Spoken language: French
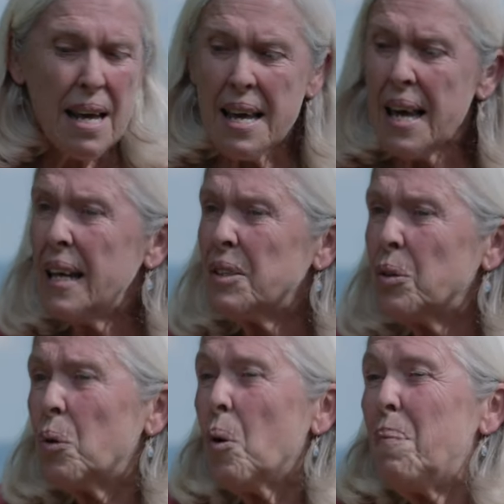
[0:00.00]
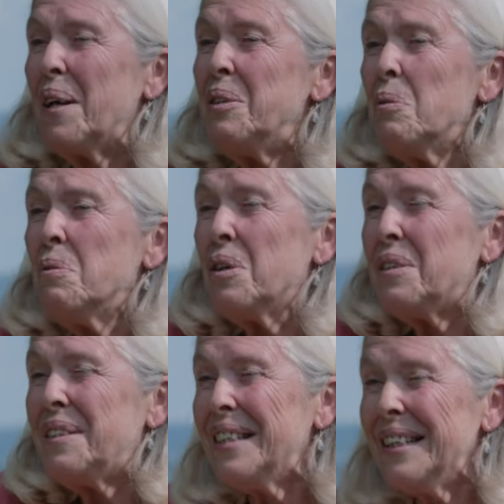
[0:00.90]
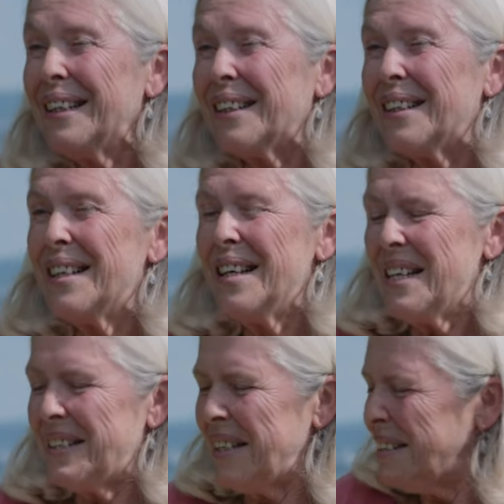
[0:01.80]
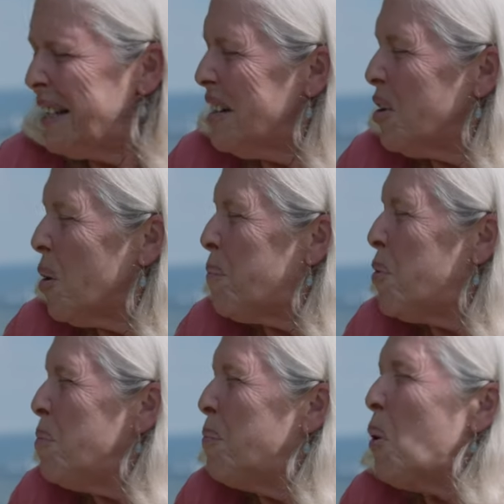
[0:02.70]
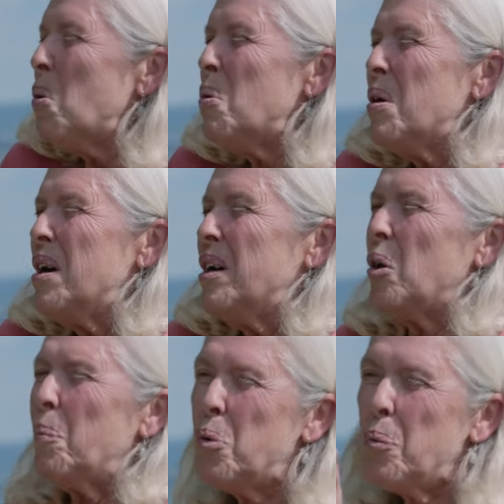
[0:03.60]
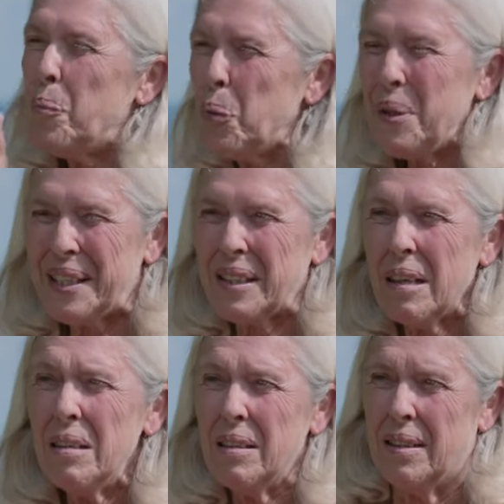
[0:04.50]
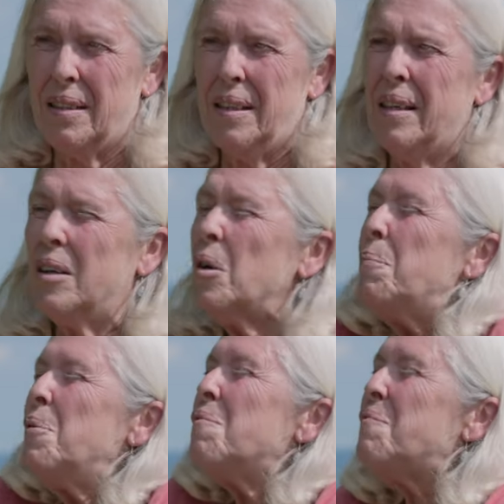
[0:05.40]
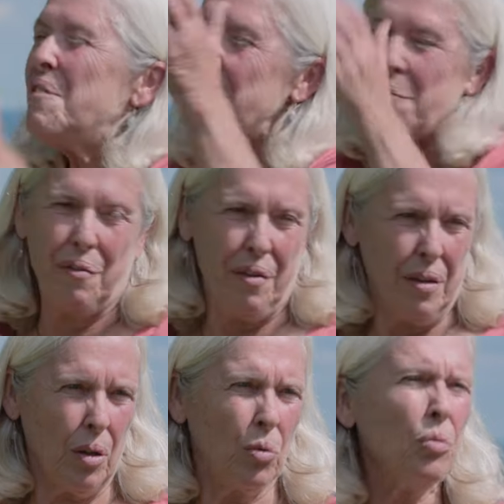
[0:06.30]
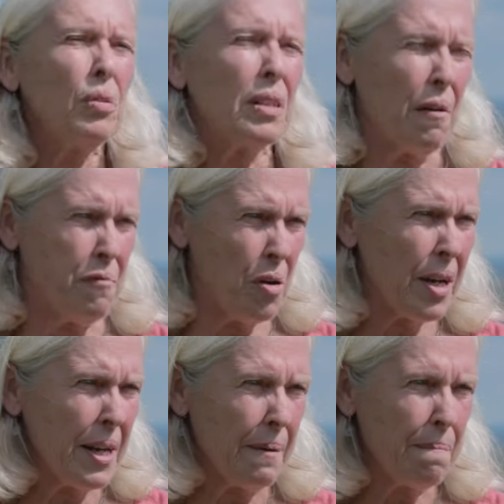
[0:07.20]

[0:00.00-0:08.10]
Et son compagnon, le tigre, c'était le plus beau, le plus puissant, le plus vif de toute la forêt.